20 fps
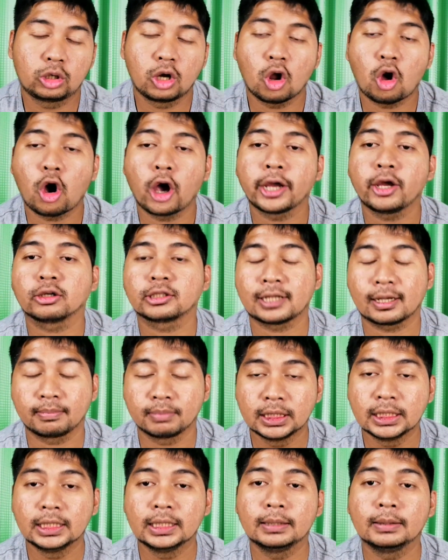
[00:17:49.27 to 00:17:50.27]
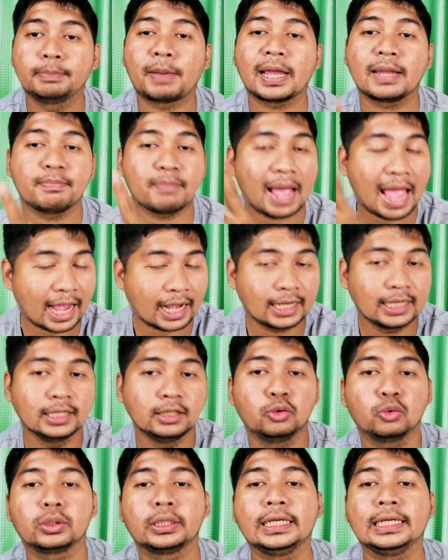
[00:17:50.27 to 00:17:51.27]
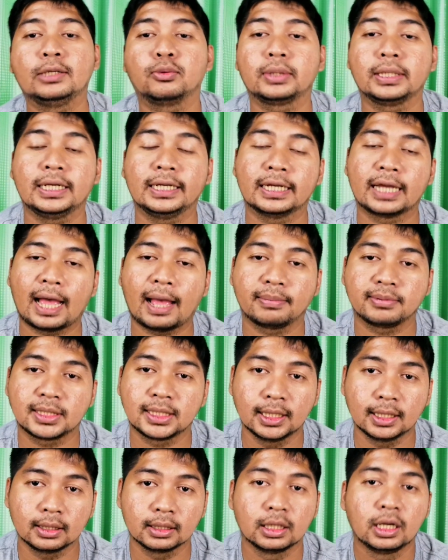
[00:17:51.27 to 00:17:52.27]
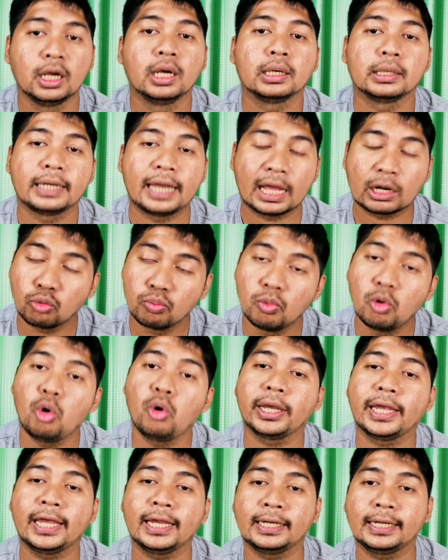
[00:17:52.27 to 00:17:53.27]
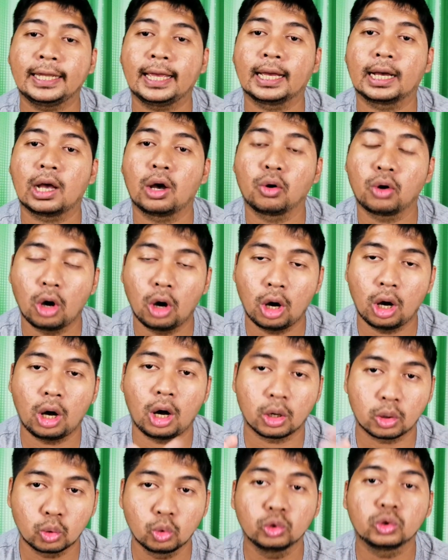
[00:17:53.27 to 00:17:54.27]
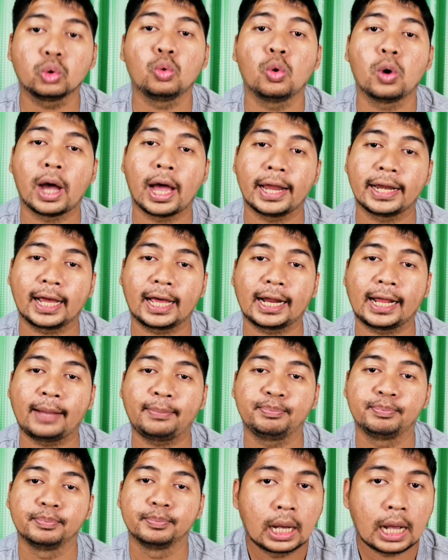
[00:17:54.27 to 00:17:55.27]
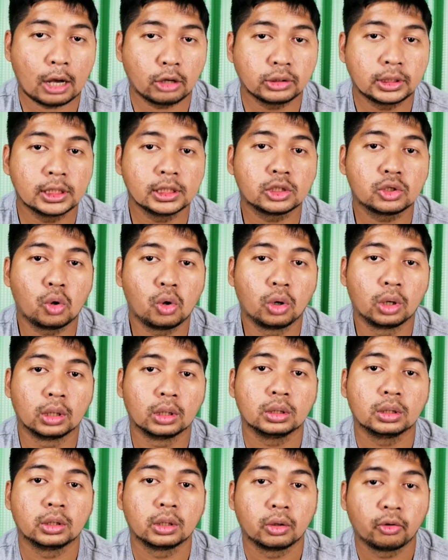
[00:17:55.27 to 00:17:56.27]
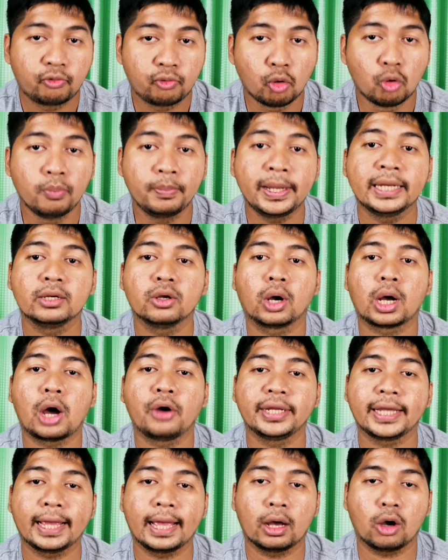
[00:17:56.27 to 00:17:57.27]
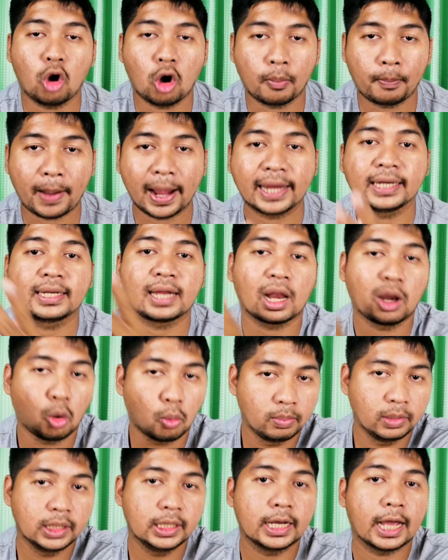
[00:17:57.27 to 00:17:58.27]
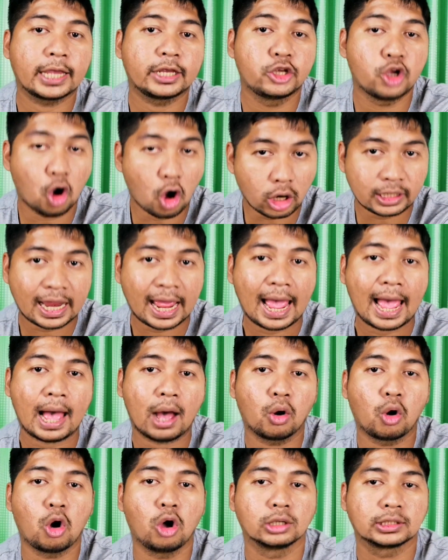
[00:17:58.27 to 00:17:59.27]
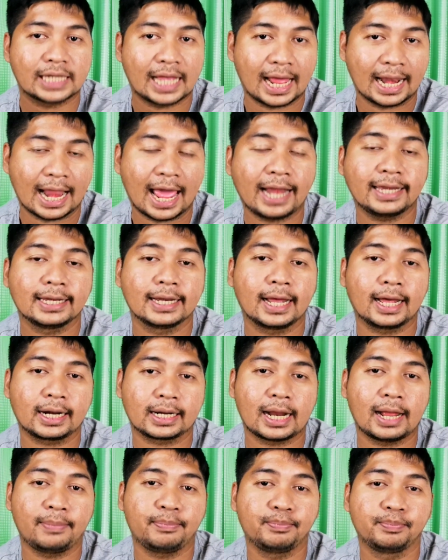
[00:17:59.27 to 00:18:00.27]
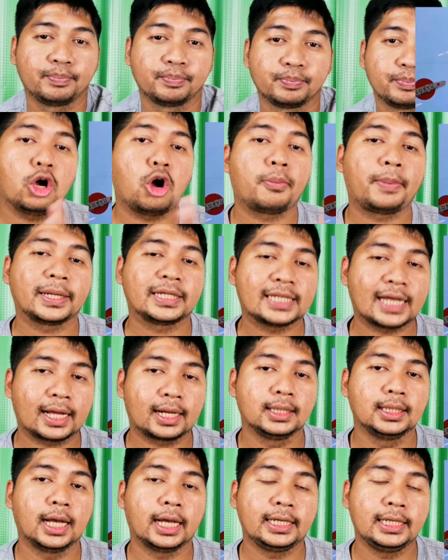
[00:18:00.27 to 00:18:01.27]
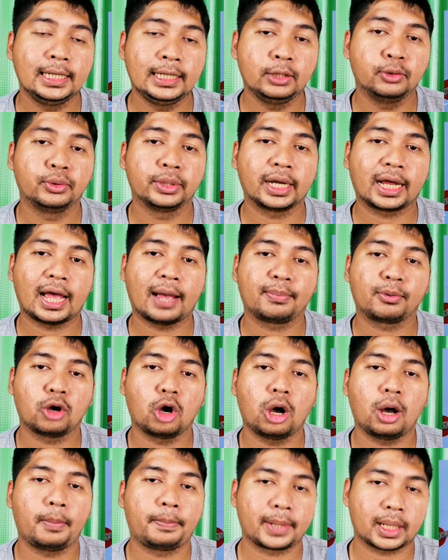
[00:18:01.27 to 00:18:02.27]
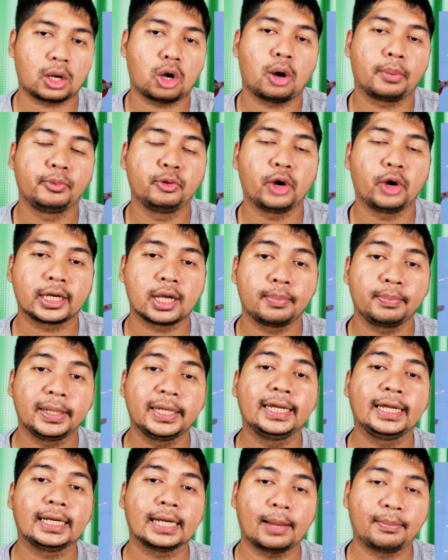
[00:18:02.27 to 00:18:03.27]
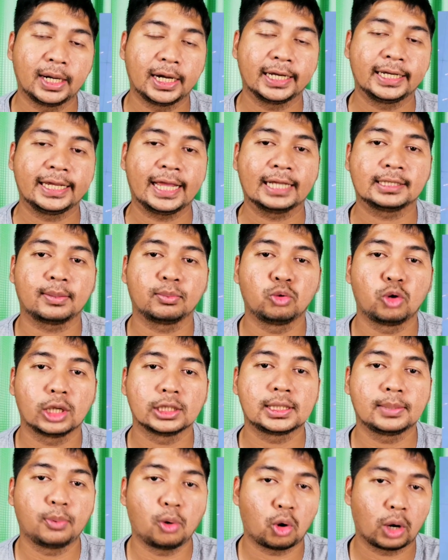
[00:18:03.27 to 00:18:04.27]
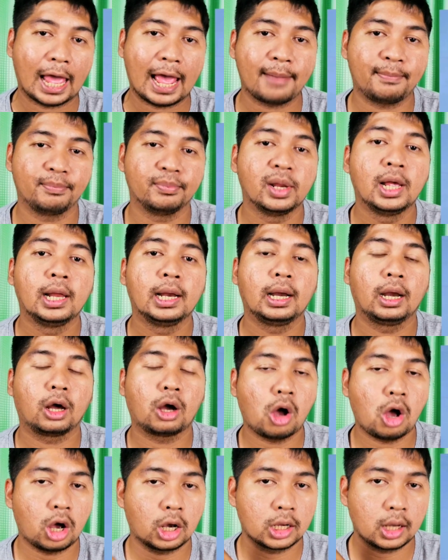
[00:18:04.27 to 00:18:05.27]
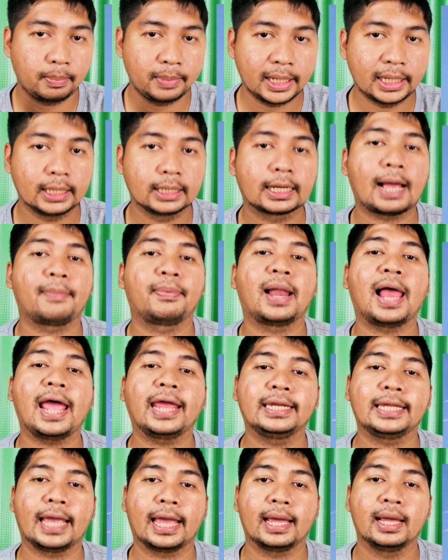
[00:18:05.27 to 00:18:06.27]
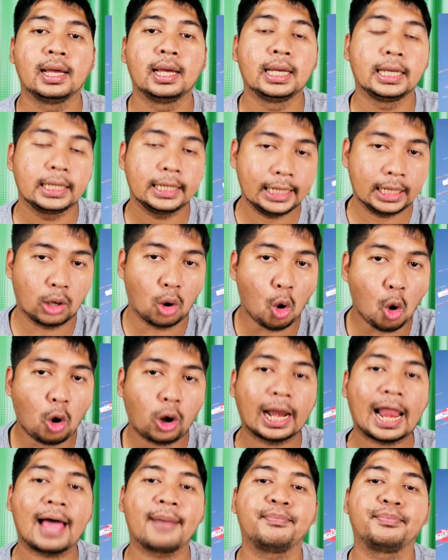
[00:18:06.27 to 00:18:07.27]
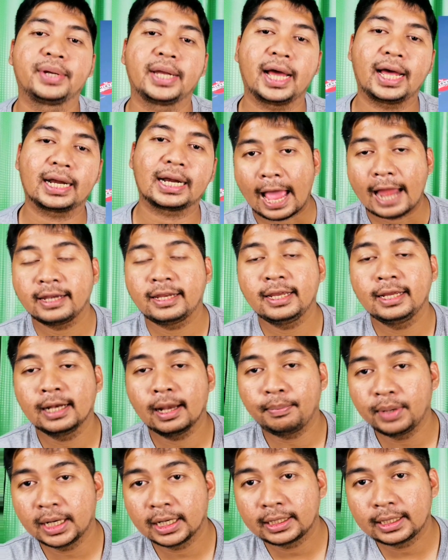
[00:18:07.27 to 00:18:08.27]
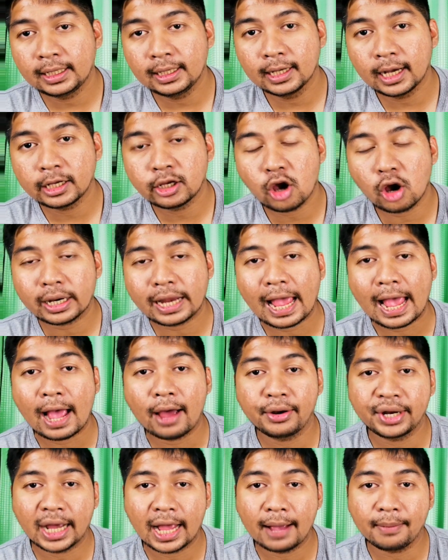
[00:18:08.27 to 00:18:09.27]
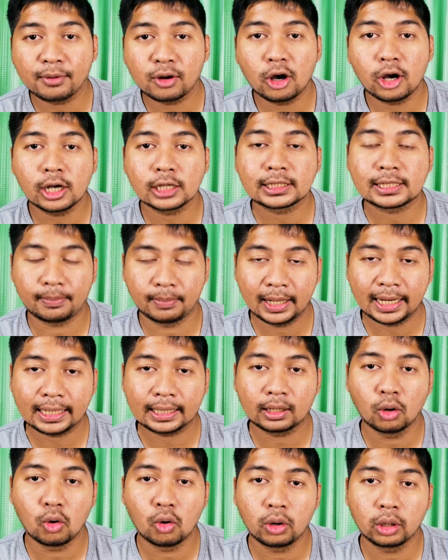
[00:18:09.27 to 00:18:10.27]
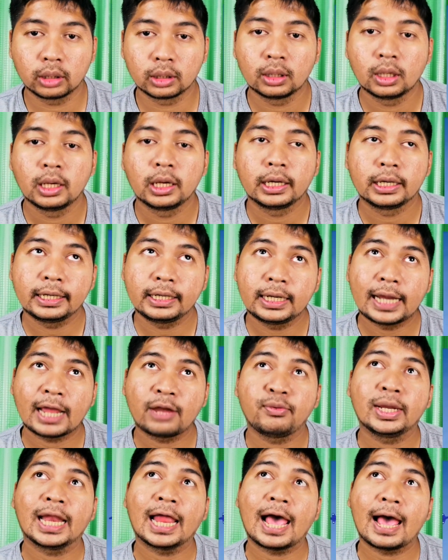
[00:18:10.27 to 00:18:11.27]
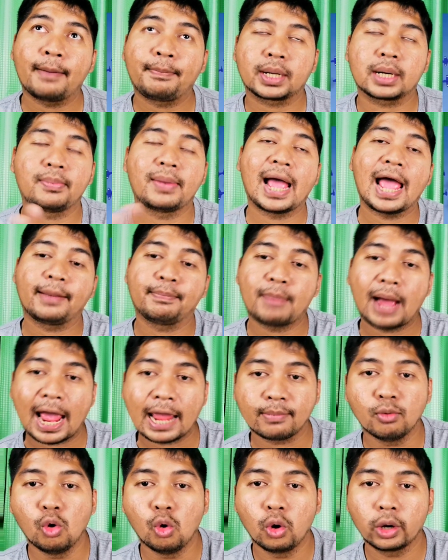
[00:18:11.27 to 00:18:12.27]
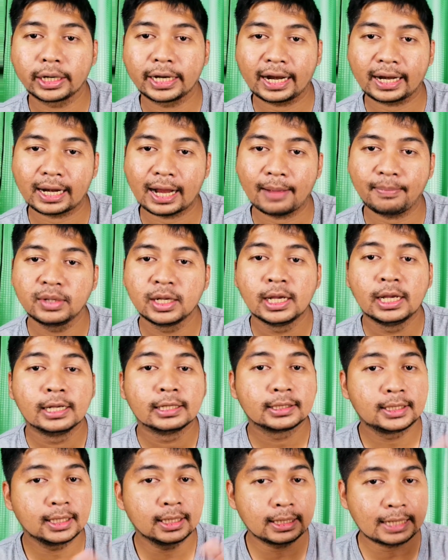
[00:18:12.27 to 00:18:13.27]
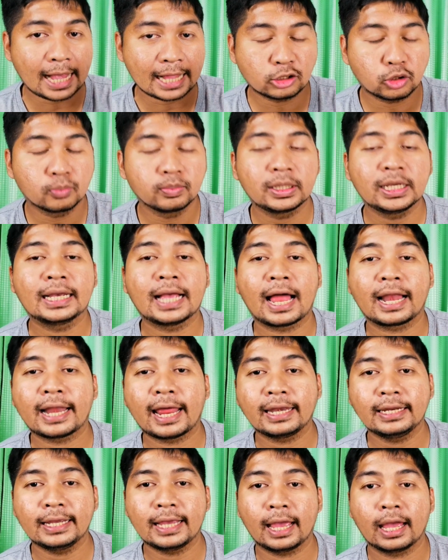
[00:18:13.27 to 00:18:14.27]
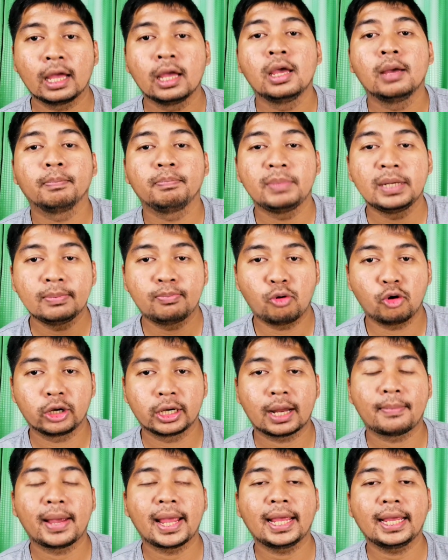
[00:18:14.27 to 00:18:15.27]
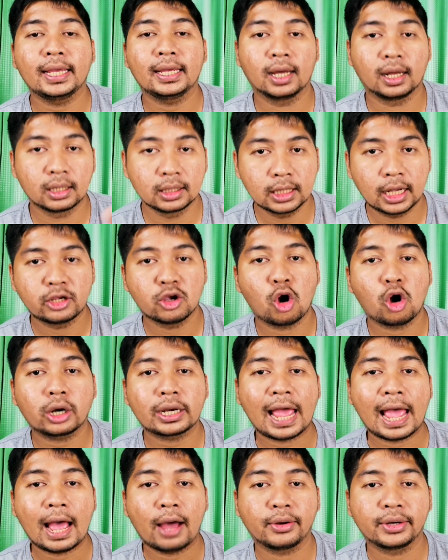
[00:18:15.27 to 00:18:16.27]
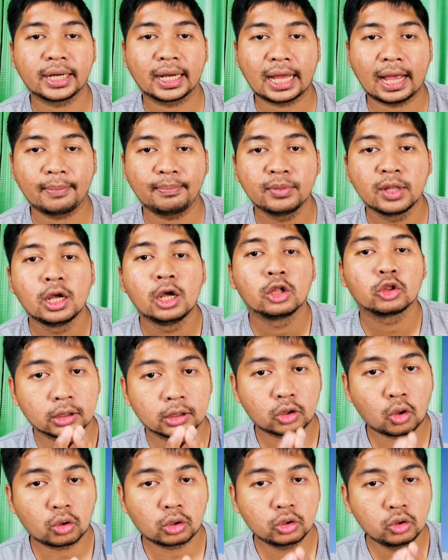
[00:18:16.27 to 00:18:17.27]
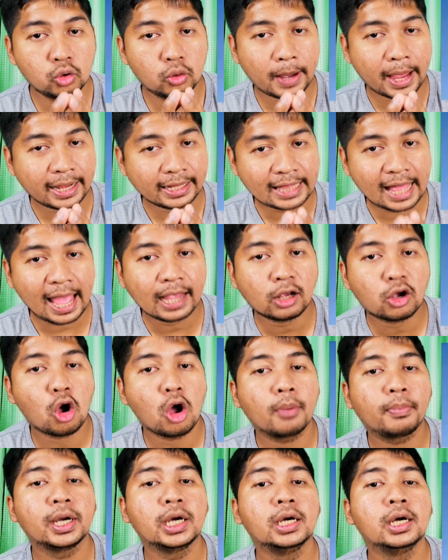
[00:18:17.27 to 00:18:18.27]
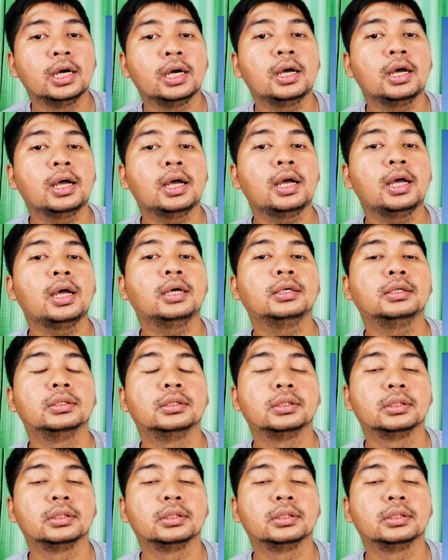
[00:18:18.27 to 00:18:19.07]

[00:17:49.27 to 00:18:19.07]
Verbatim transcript: หลุดลอยออกจากมือไปมากขึ้นทุกทีทุกทีนะครับซึ่งนากุโมะเองเนี่ยเขาก็รู้ตัวนะครับเขาจึงส่งฝูงบินของเขาเนี่ยออกไปถล่มเรือยอร์กทาวน์ของสหรัฐนะครับที่ออกไปจากเรือฮิริวนะครับก็ประกด้วยเครื่องบินทิ้งระเบิดเนี่ยจำนวนสิบหกลำแล้วก็เครื่องบินขับไล่เนี่ยอีกหกลำการทิ้งระเบิดที่เรือยอร์กทาวน์นะครับก็สำเร็จลงในเวลาประมาณบ่ายโมงนะครับซึ่งการโจมตีครั้งนั้นเนี่ยมีผลทำให้เรือยอร์กทาวน์นะครับตกอยู่ภายใต้กองเพลิง